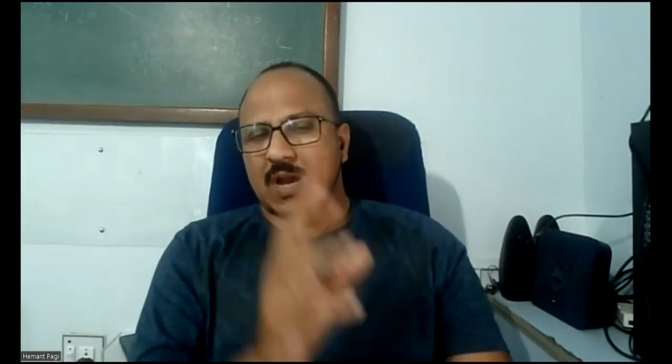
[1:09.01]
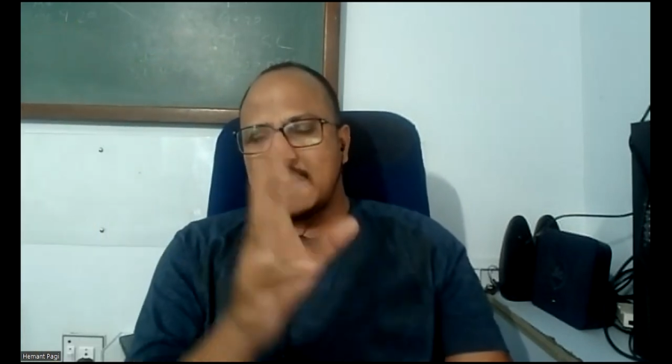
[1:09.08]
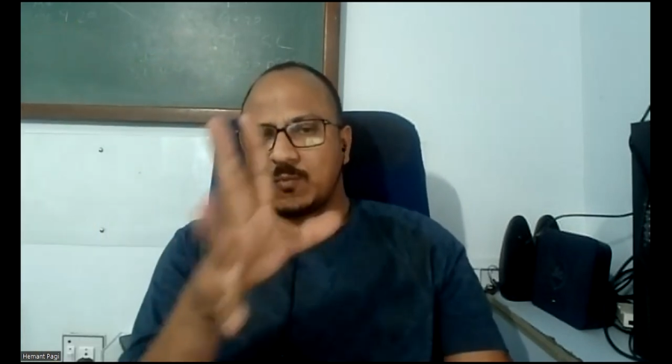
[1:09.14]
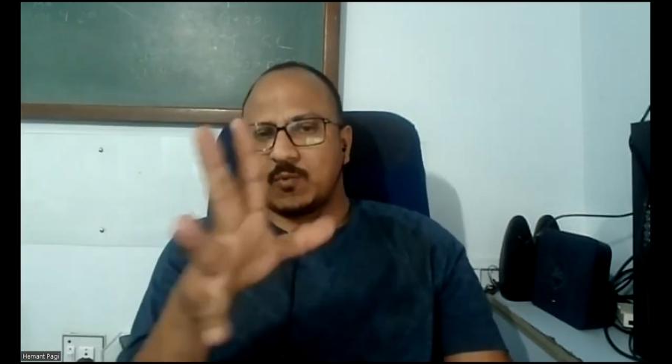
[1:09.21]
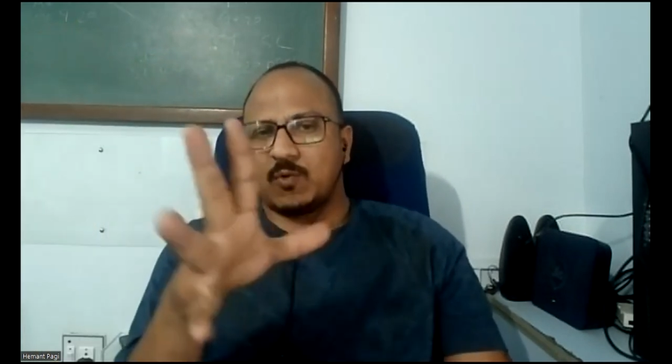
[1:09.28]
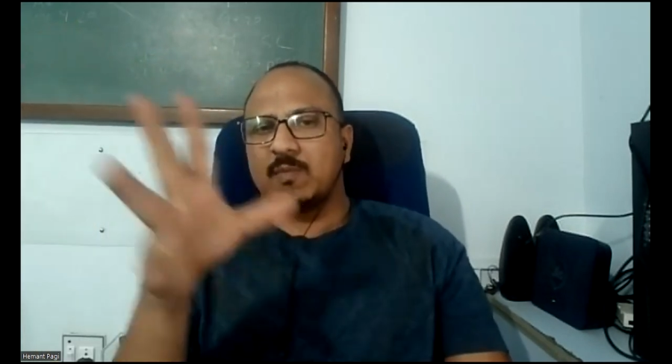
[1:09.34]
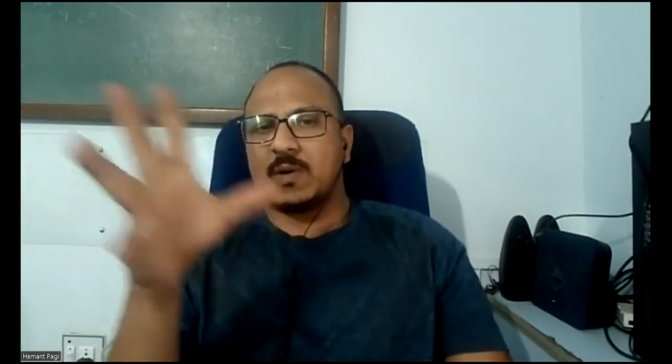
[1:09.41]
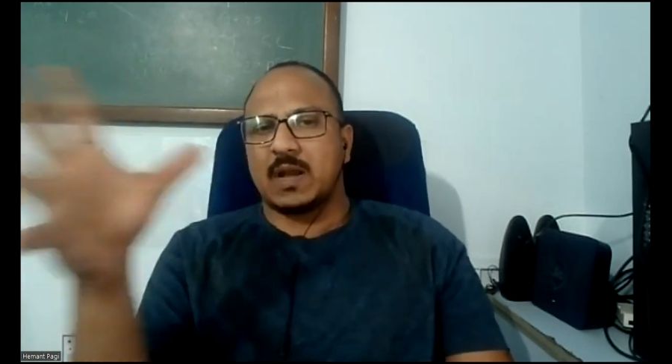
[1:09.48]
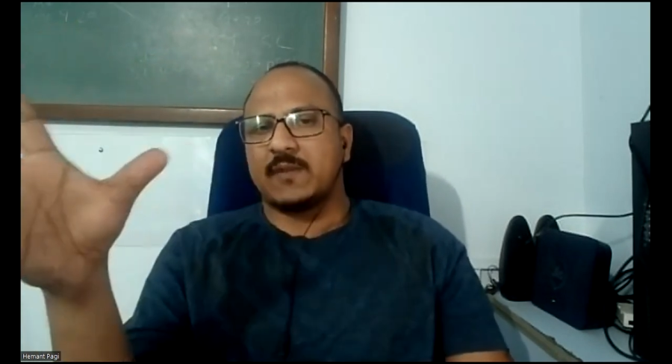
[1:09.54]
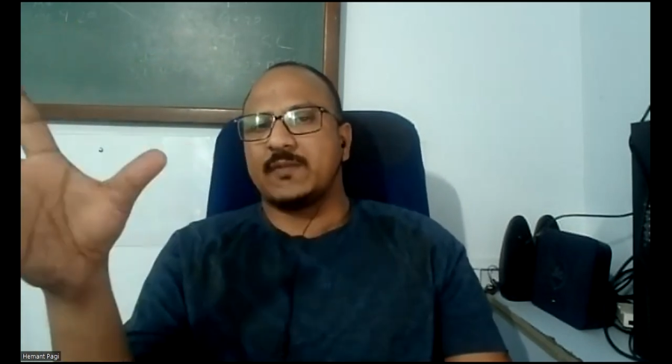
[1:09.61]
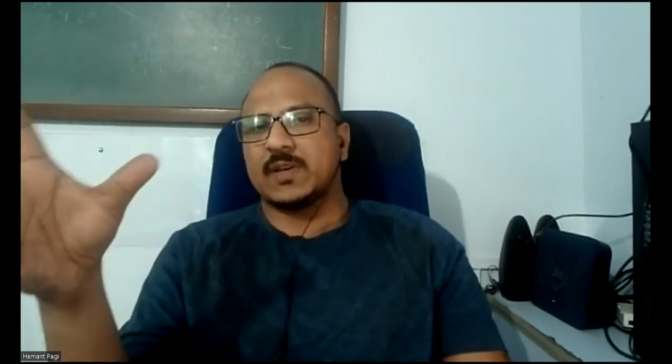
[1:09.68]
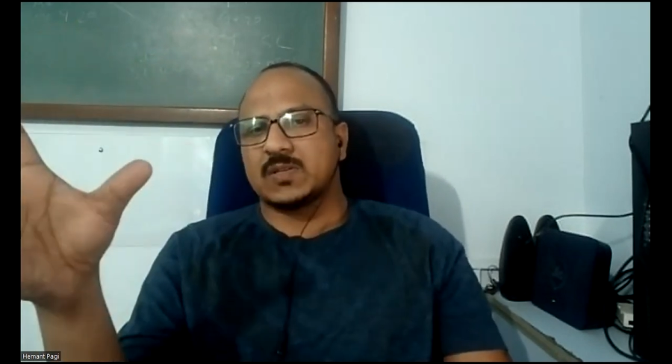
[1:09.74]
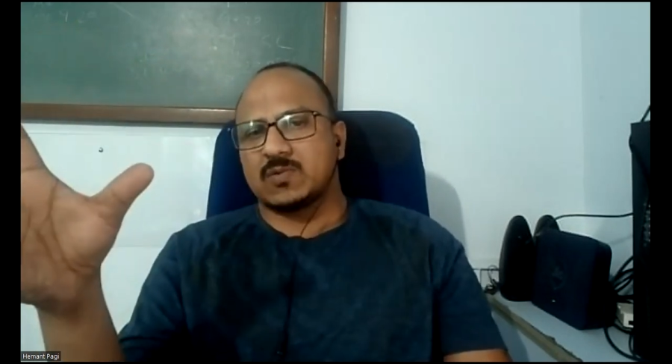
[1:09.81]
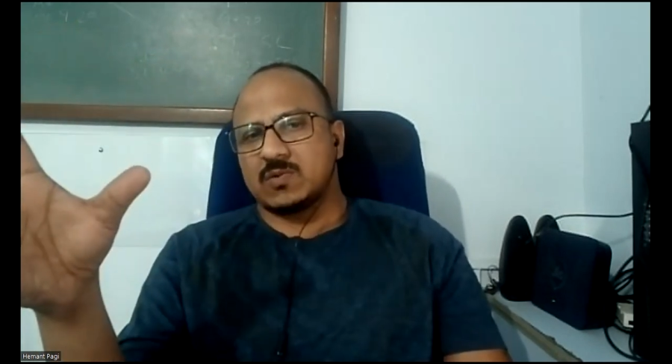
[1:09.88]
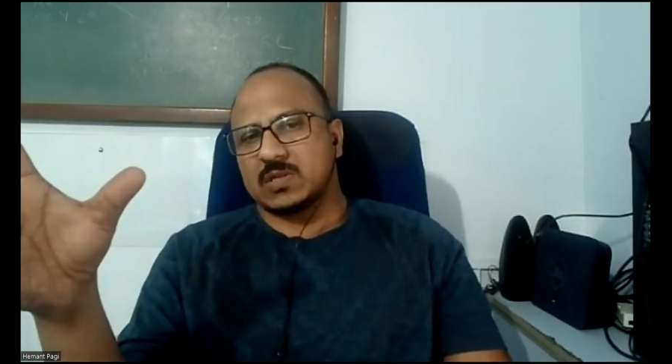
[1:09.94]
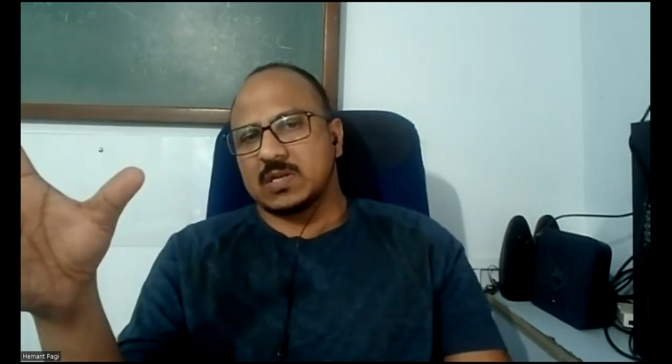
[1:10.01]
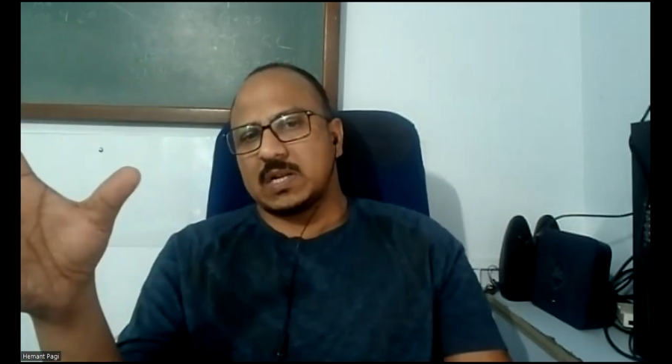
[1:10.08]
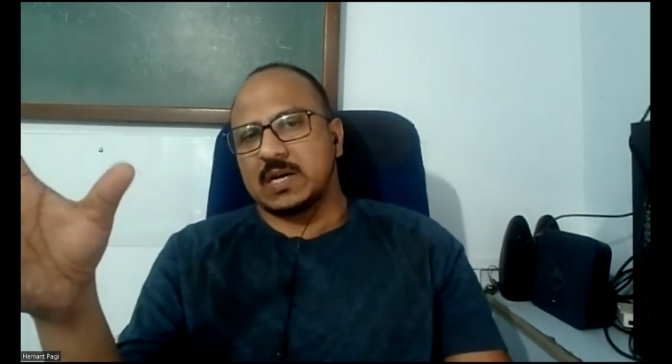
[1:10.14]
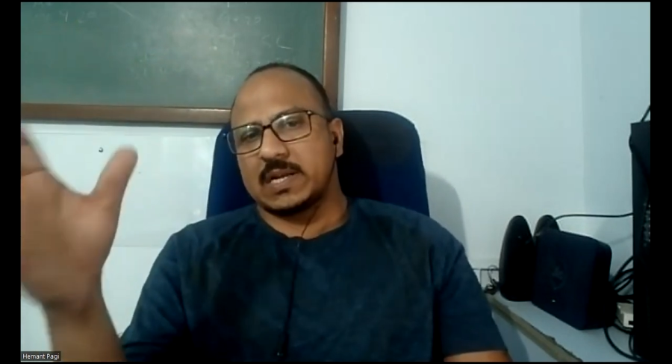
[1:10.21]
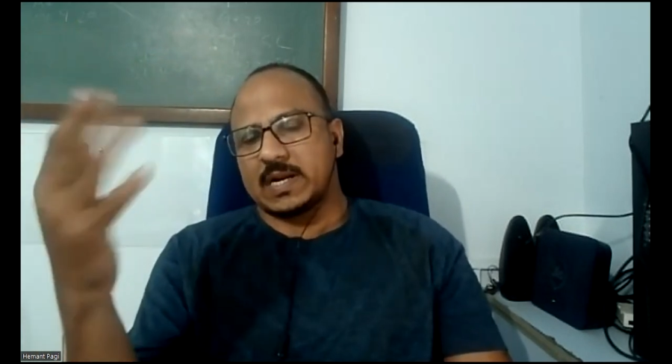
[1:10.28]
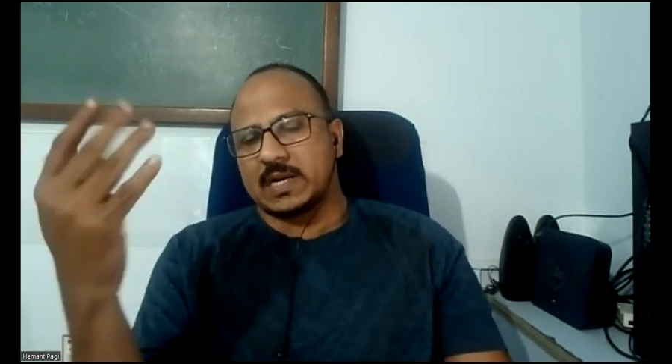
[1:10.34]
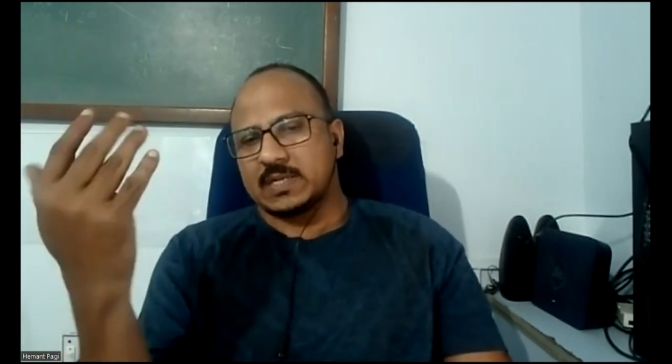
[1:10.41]
आपको बड़ा फेस कौन सा
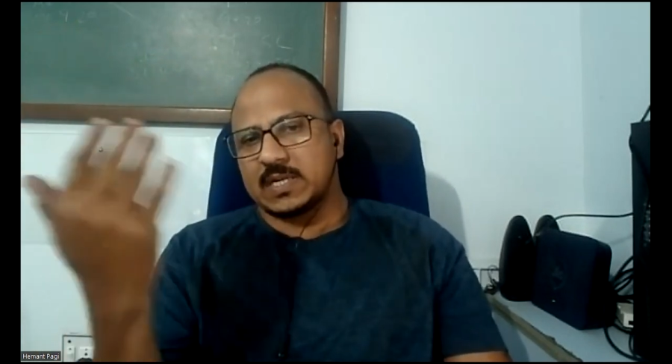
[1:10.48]
लग रहा है